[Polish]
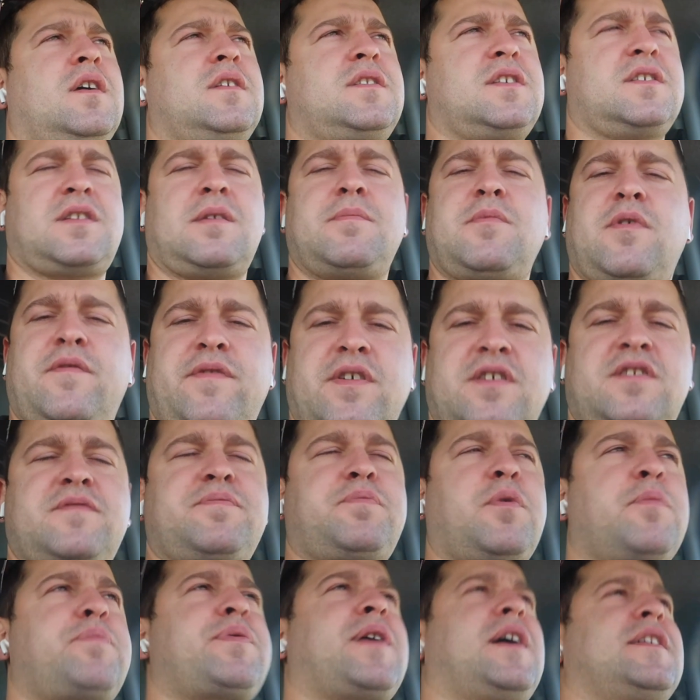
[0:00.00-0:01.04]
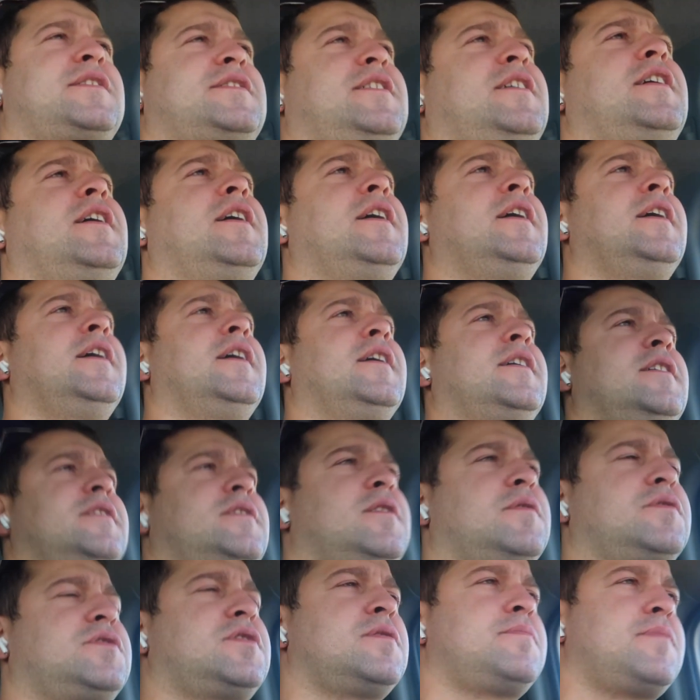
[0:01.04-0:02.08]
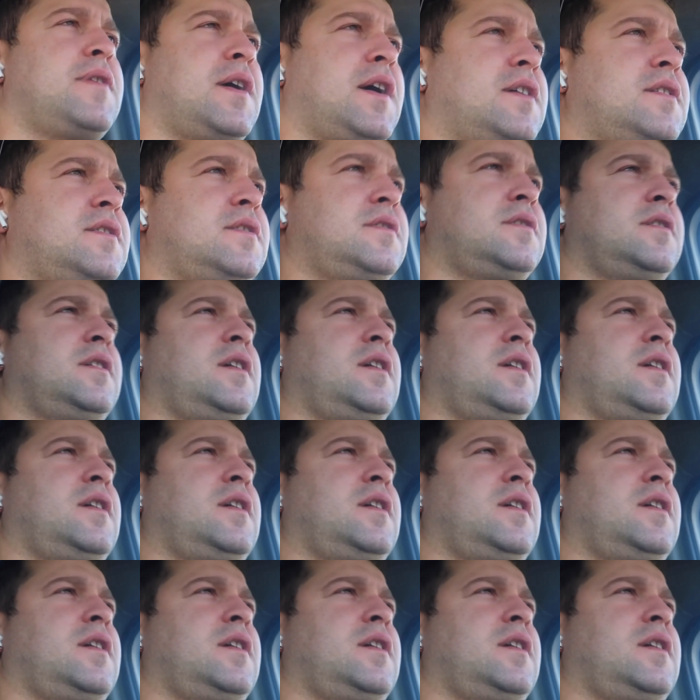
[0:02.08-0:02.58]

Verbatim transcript: chce ze mną wejść współpracę. Zobaczymy jak,